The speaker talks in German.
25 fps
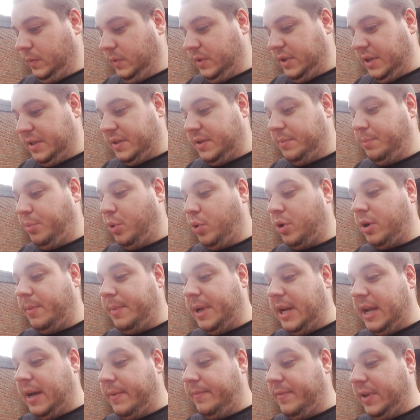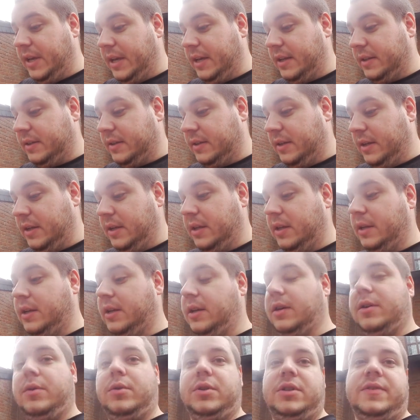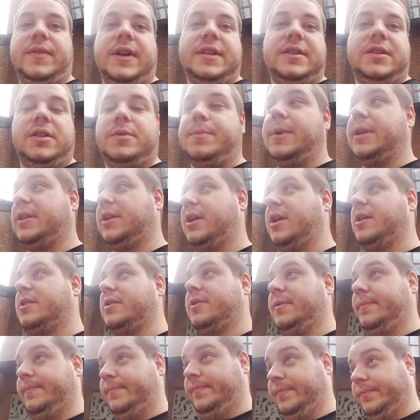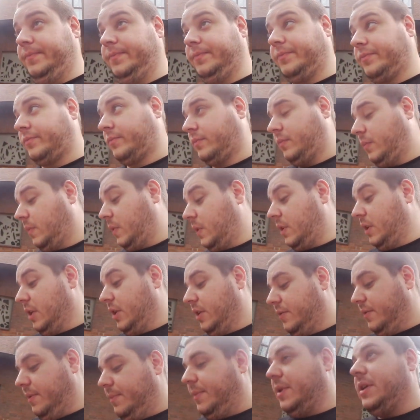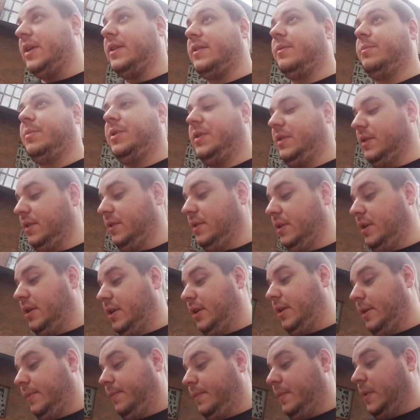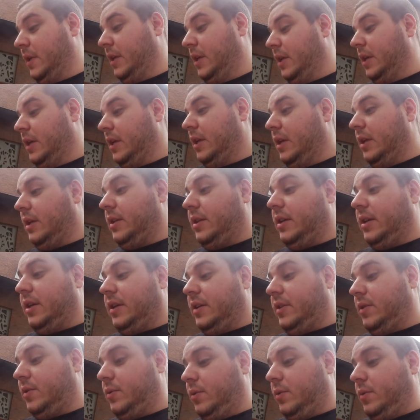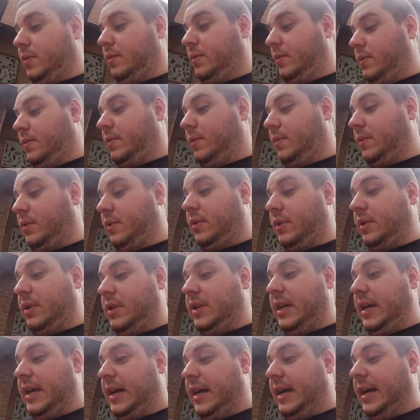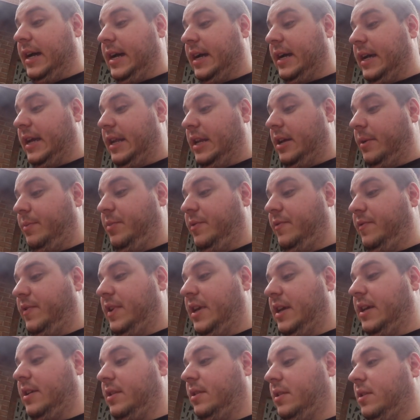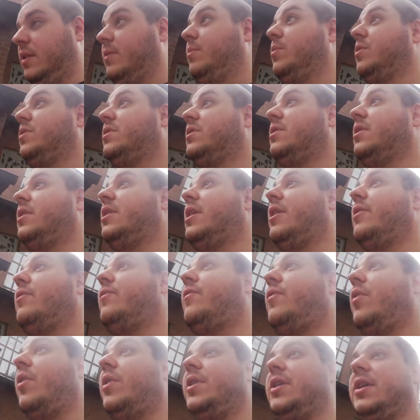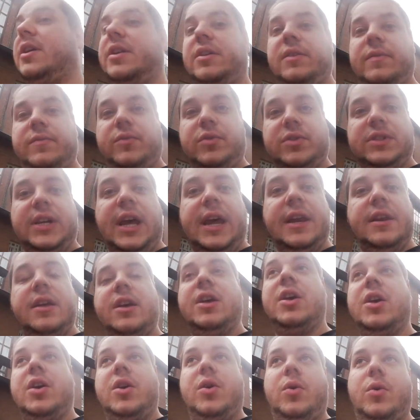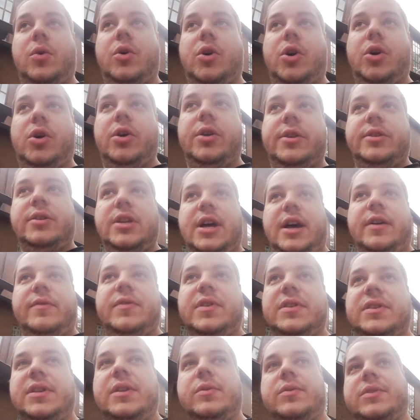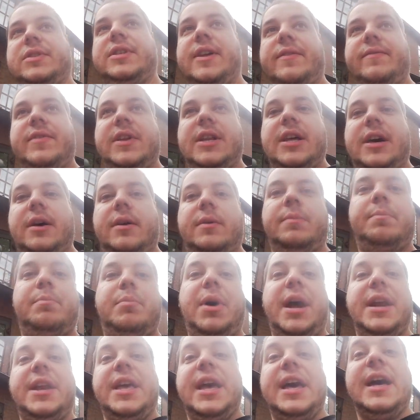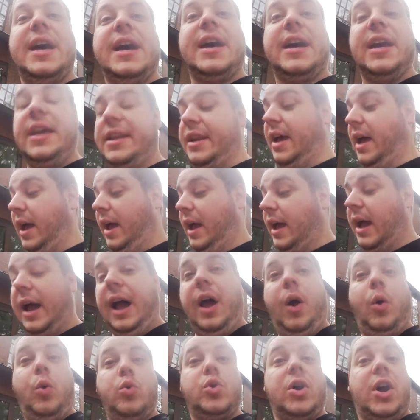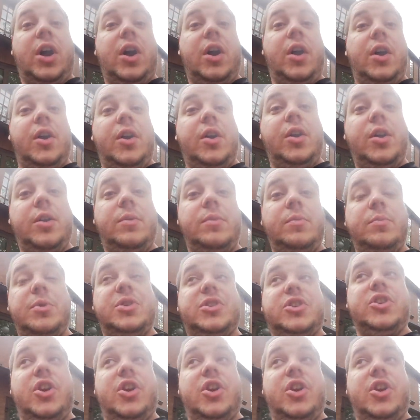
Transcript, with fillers: 16 Pokebälle haben wir jetzt und 20 mal Trank. Ich will mich jetzt ein bisschen ähm, in Richtung der Arena bewegen. Die müsste da vorne irgendwo sein. Und ja, wir sehen uns dann wieder bei der Arena. Haut rein, bis